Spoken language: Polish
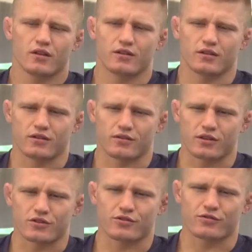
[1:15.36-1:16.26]
Y, to
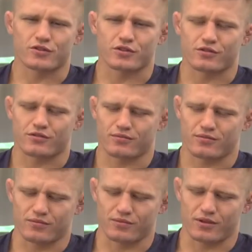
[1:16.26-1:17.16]
znaczy to właśnie
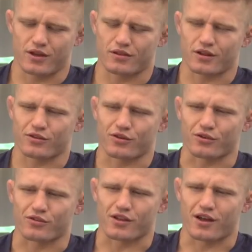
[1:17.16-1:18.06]
nie jest tak do
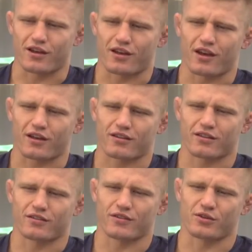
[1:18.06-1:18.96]
końca, jak
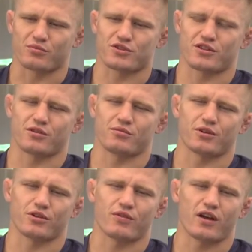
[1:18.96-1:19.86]
wiadomo, że zanim
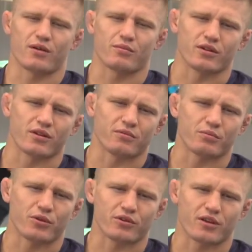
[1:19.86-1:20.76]
trenowałem y,
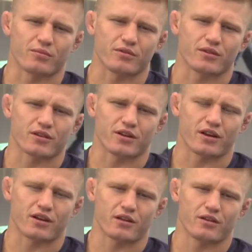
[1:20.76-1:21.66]
pod okiem
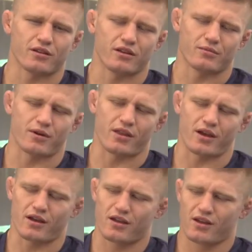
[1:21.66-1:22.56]
trenera y,
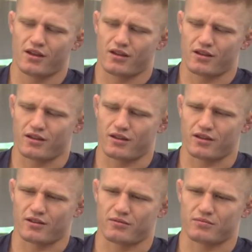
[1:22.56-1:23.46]
Giermana,
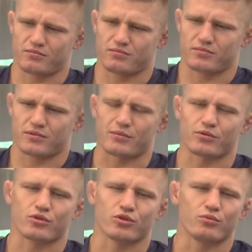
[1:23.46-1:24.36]
tam
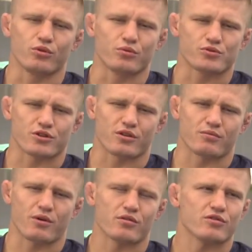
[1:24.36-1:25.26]
do klubu
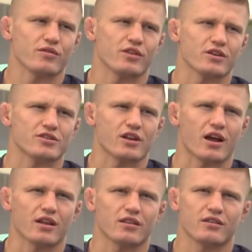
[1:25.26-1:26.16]
przyszedłem mając 19
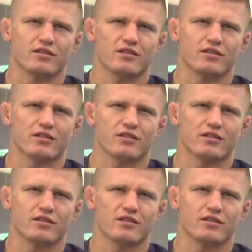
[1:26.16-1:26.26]
lat.